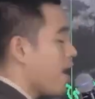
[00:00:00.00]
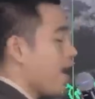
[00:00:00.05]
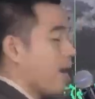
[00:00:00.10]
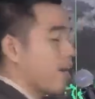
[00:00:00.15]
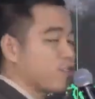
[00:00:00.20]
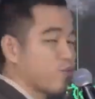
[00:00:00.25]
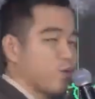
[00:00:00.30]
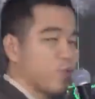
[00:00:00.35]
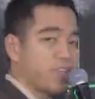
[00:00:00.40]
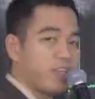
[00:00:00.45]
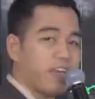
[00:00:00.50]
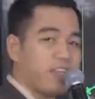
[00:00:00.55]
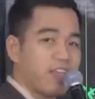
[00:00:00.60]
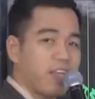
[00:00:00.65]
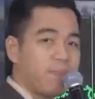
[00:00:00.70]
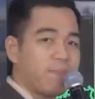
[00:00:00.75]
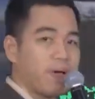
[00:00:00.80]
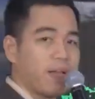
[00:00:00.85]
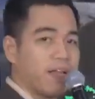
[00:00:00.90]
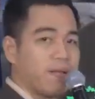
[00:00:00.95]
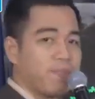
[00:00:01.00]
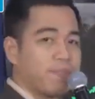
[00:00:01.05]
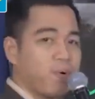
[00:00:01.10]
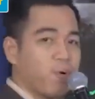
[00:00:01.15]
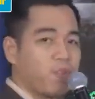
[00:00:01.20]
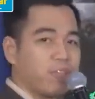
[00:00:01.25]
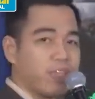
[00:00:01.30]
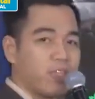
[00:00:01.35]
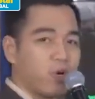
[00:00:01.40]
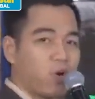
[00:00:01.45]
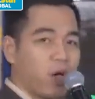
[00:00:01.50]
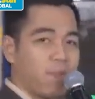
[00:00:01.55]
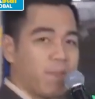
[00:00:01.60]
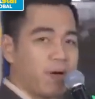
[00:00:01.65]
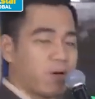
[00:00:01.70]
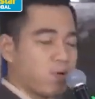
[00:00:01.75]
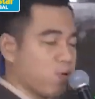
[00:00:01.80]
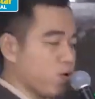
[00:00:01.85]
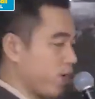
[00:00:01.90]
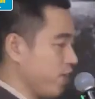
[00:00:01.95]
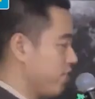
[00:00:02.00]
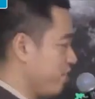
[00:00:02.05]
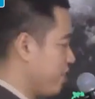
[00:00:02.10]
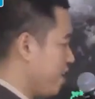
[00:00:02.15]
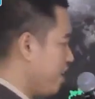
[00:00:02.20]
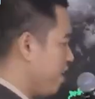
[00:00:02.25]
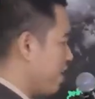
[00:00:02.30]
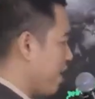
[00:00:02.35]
associated pa rin po dito kay Bagyong Christine,